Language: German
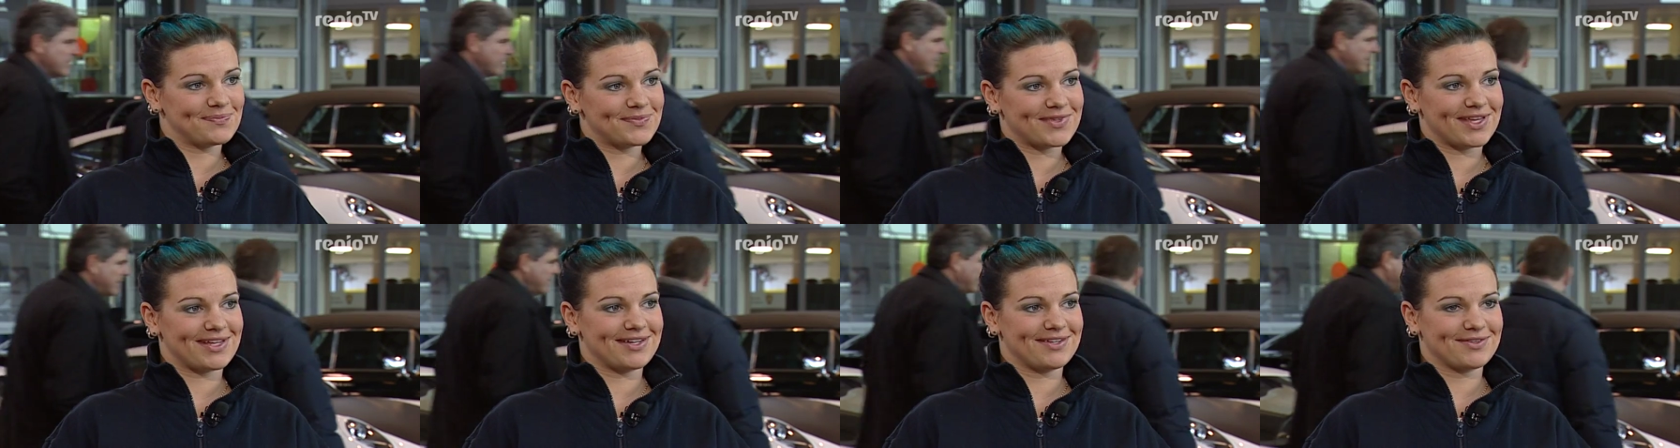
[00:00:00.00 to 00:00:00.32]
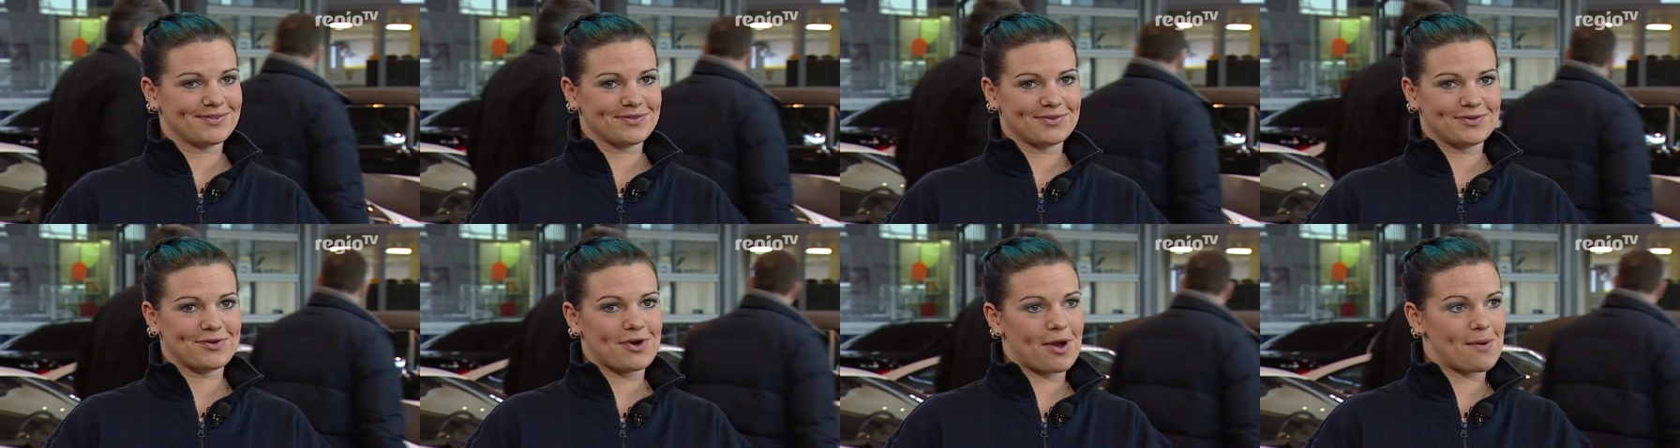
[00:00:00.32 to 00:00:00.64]

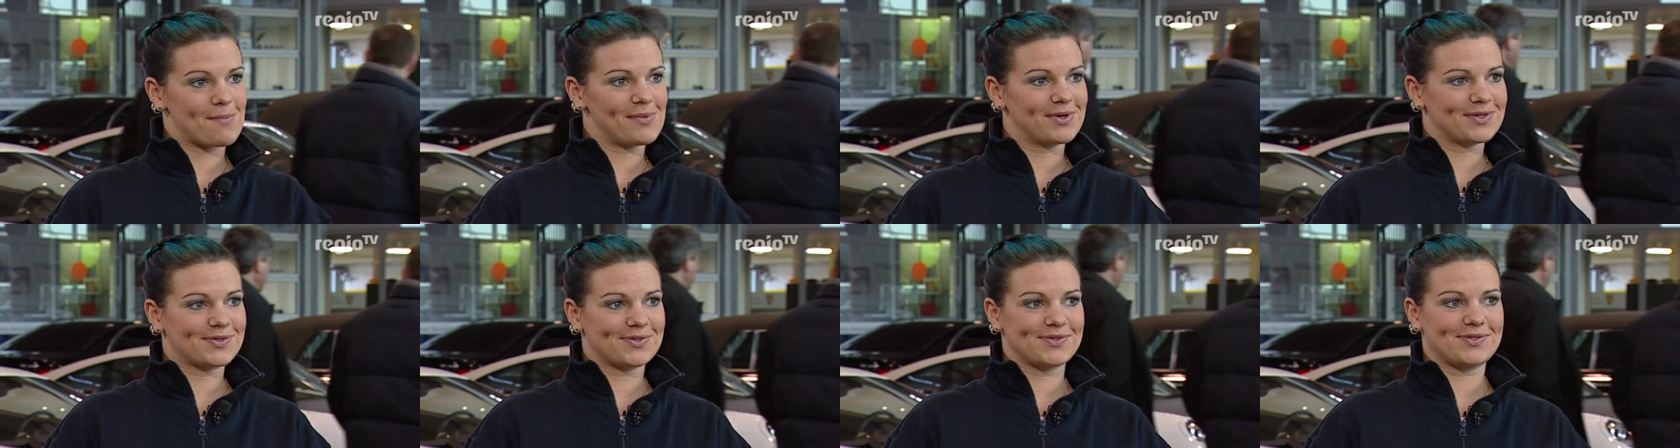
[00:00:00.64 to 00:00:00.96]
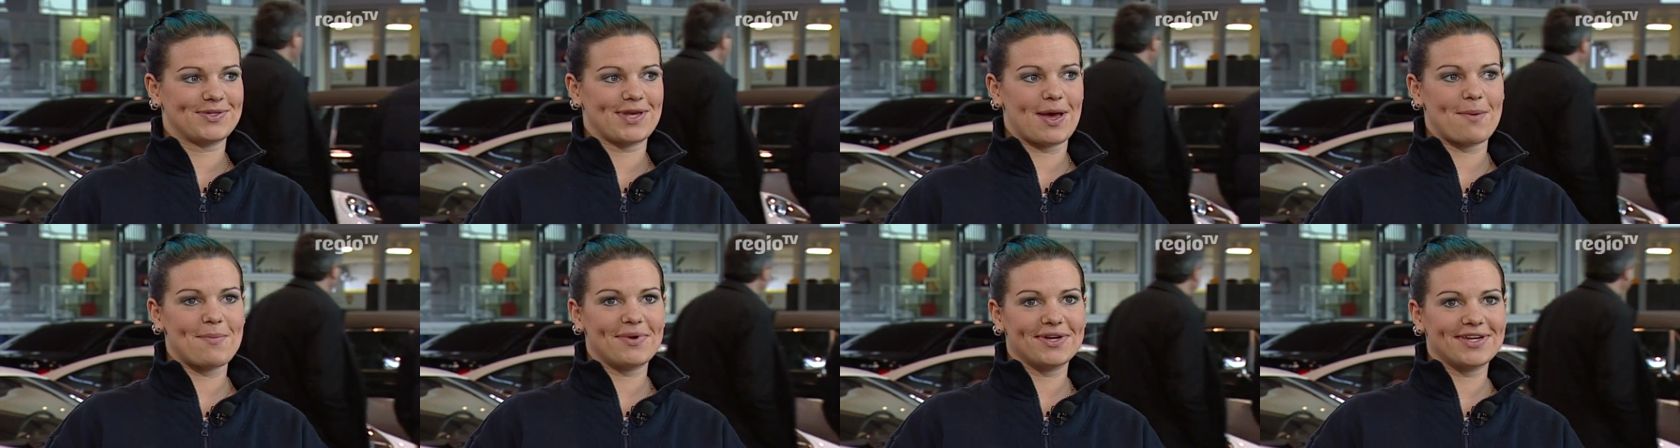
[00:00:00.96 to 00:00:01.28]
Dann können wir
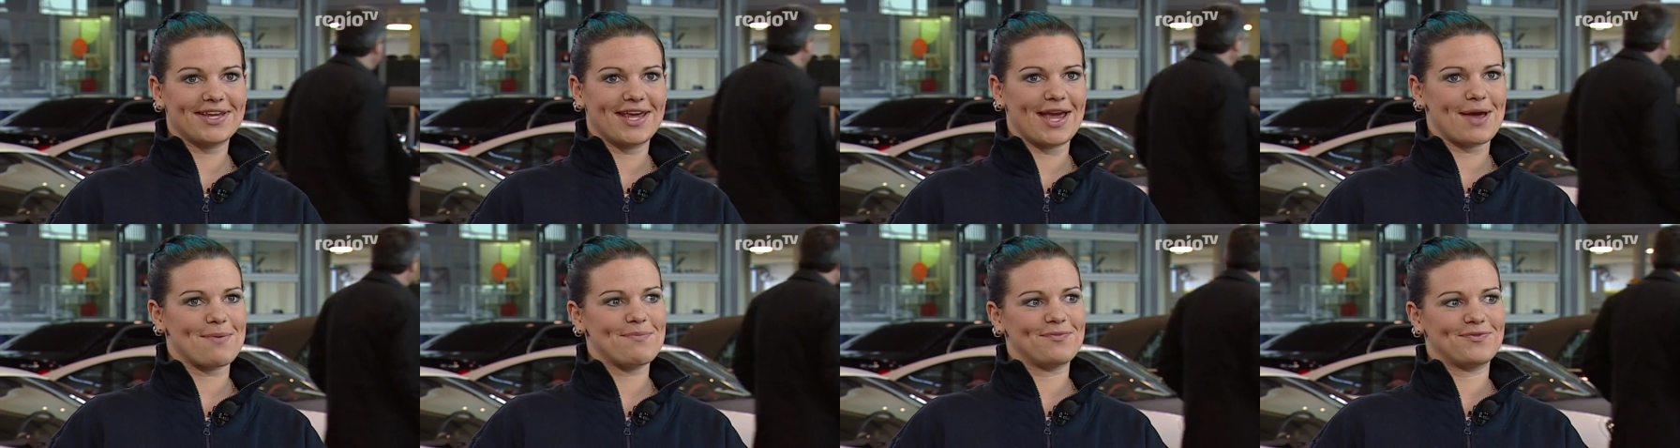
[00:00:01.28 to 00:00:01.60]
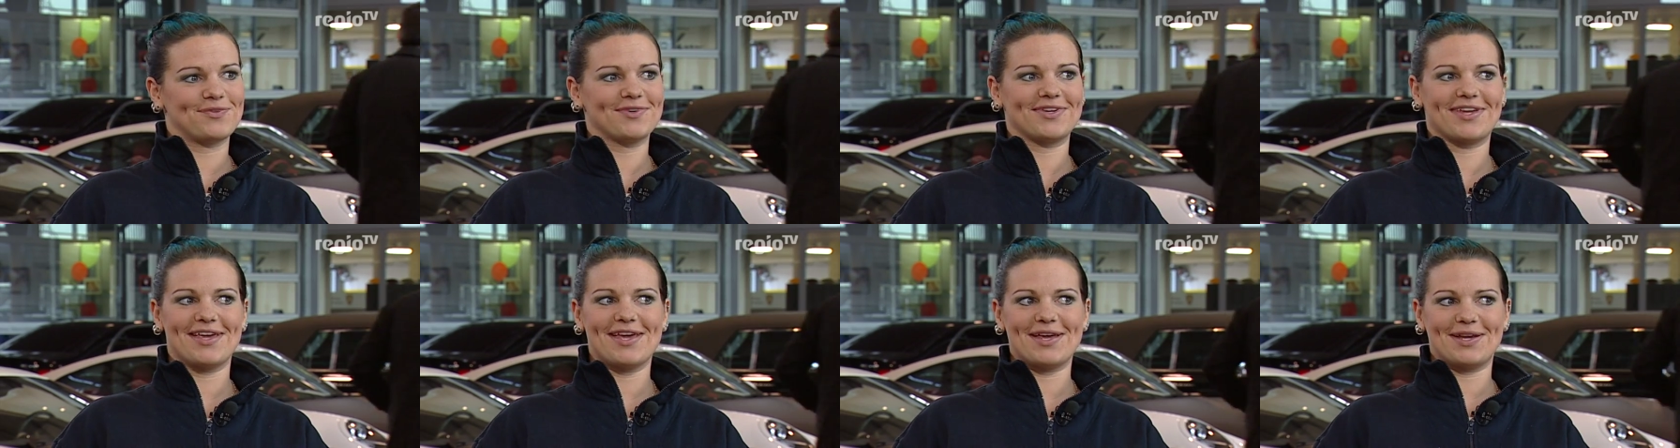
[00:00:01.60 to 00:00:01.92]
zusammen
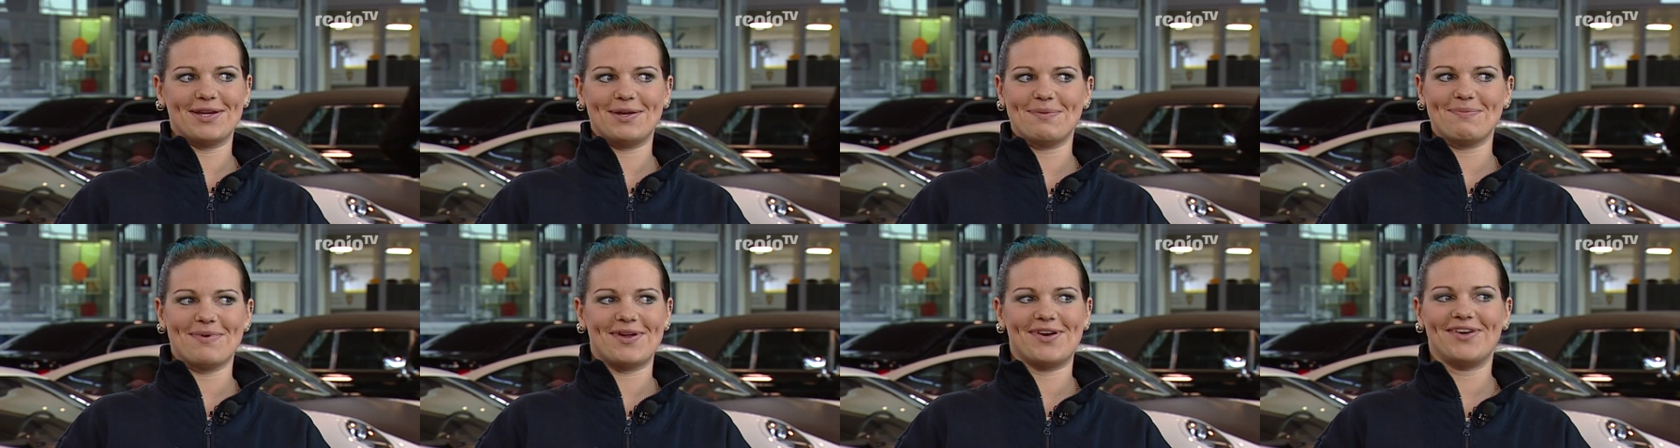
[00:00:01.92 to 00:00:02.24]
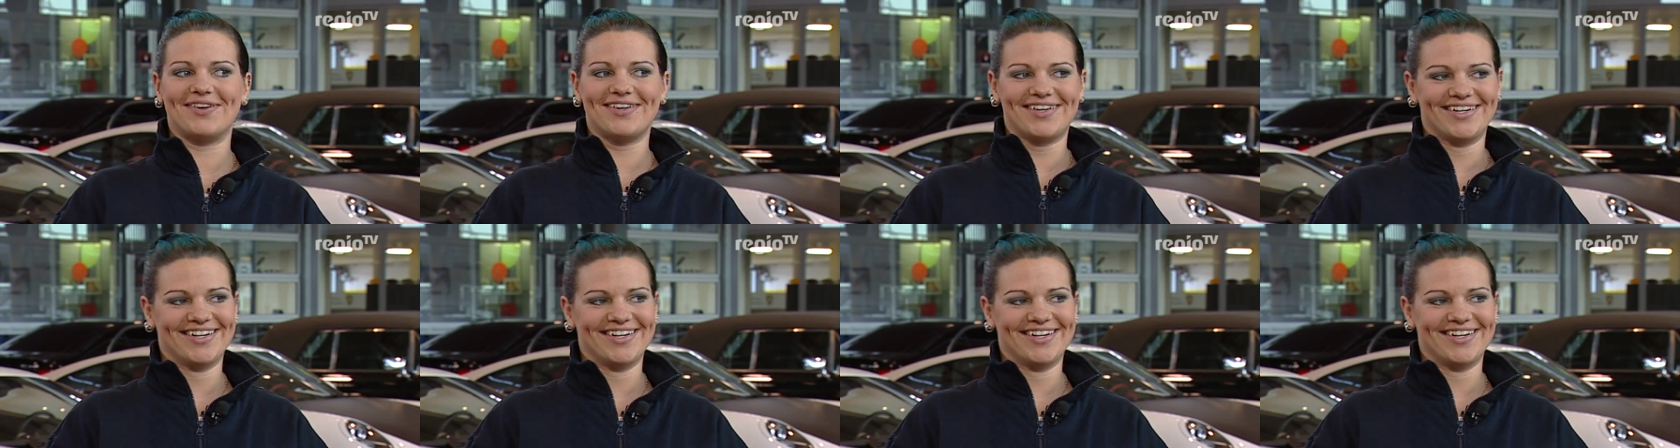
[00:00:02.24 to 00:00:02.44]
kämpfen gegen die Männer.